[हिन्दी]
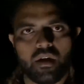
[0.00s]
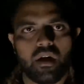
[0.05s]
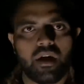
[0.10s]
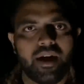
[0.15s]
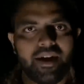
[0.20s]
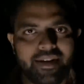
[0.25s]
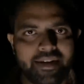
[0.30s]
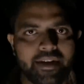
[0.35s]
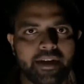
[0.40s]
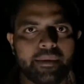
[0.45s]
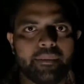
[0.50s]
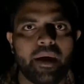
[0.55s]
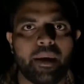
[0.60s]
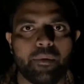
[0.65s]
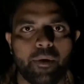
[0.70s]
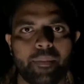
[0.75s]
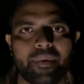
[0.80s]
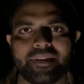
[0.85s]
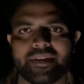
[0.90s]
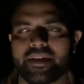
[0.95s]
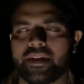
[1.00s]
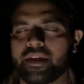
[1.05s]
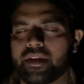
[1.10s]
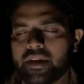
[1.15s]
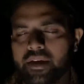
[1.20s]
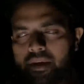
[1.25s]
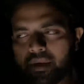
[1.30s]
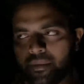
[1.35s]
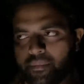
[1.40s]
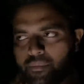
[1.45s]
अलीगढ़ में आपको पता ही है कि
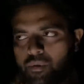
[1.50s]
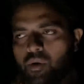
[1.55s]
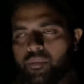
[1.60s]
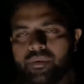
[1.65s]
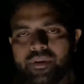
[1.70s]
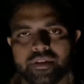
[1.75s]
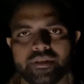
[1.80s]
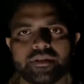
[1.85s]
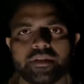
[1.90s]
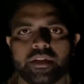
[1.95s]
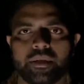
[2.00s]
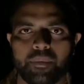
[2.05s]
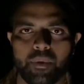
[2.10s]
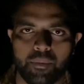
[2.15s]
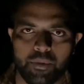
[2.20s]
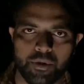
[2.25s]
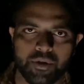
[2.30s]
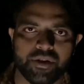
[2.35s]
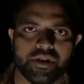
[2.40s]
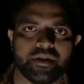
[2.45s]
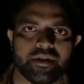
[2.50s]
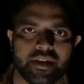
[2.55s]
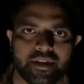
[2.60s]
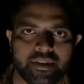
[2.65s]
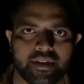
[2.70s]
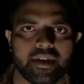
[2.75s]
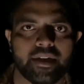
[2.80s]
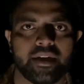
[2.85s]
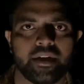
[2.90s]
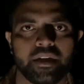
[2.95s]
मोमडन्स की पॉपुलेशन
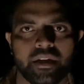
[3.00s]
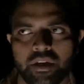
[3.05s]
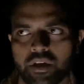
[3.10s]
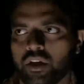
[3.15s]
ज़्यादा है